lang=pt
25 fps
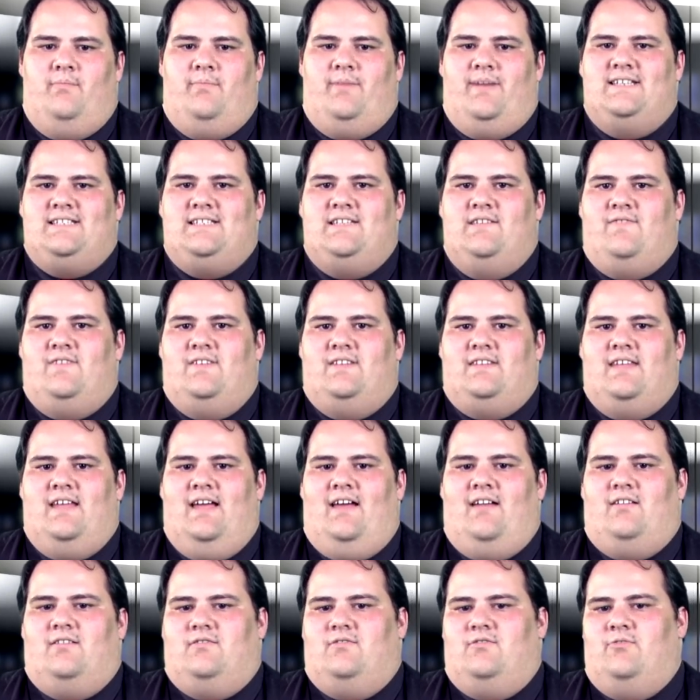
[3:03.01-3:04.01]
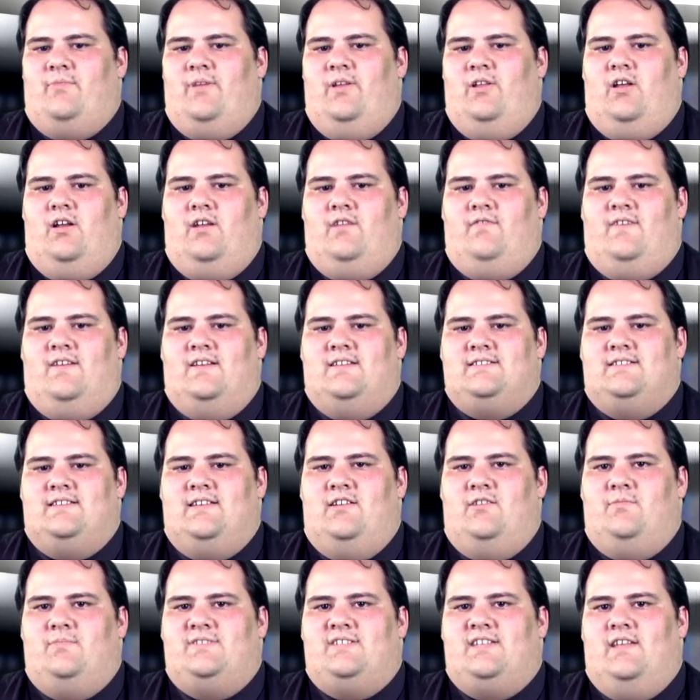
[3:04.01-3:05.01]
Para se evitar, o melhor a
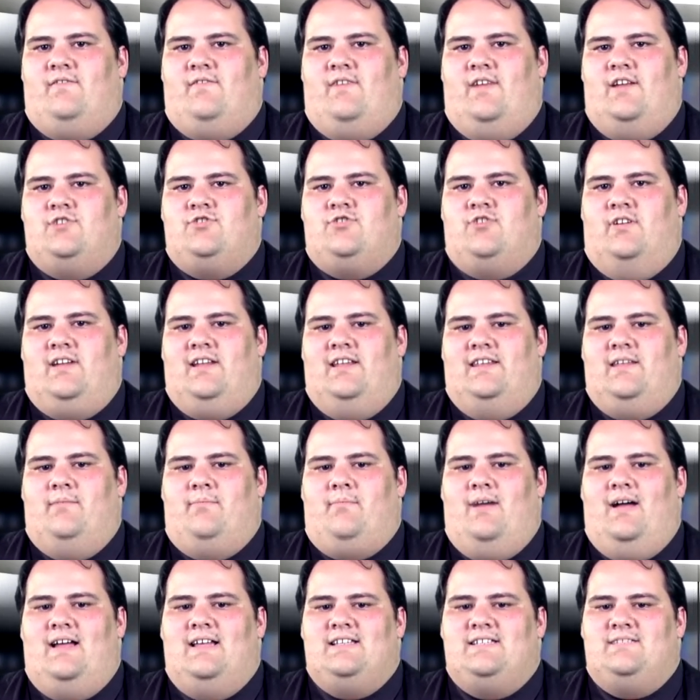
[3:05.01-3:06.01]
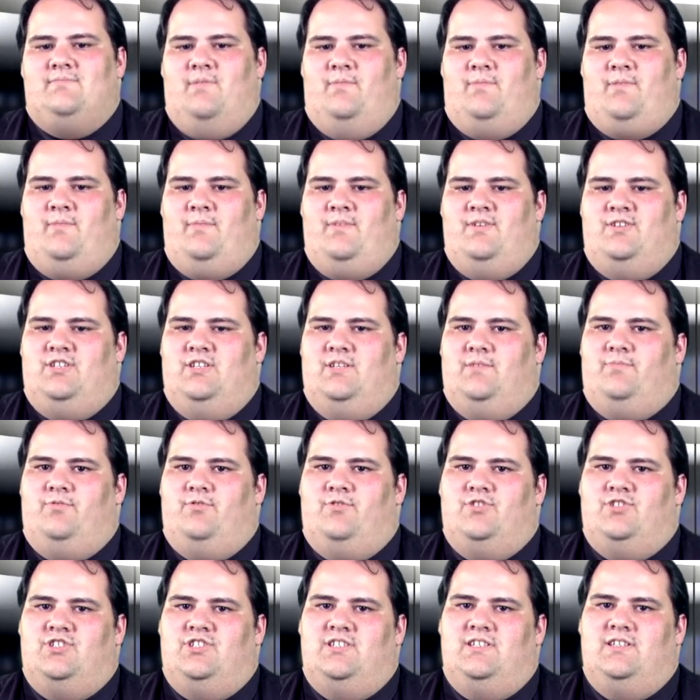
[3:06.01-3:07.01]
fazer é observar a jornada máxima permitida
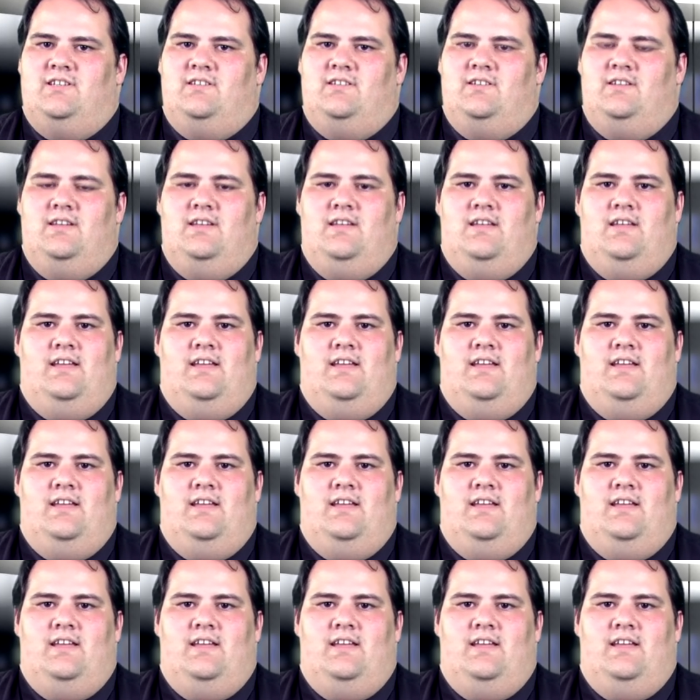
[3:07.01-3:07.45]
por dia